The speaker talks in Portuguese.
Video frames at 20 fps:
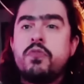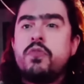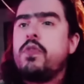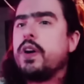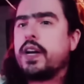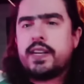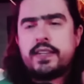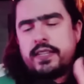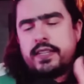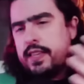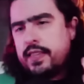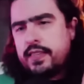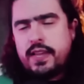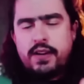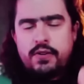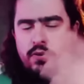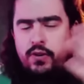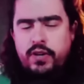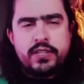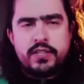Ou
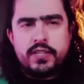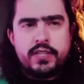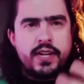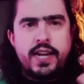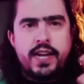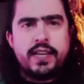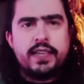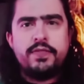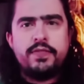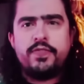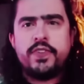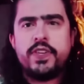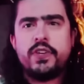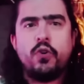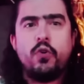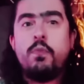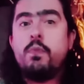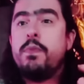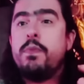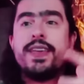acrescentar, ou retirar, enfim,
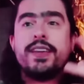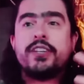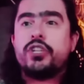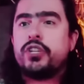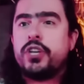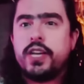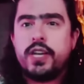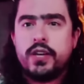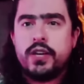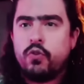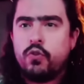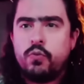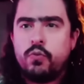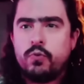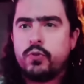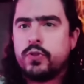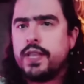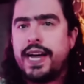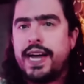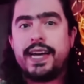ou mexer, ou
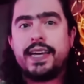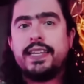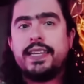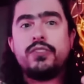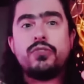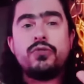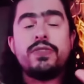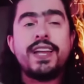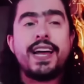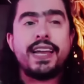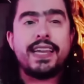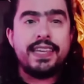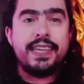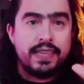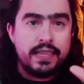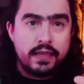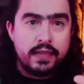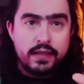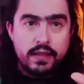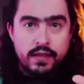mudar. Isso
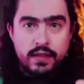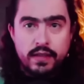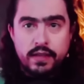daí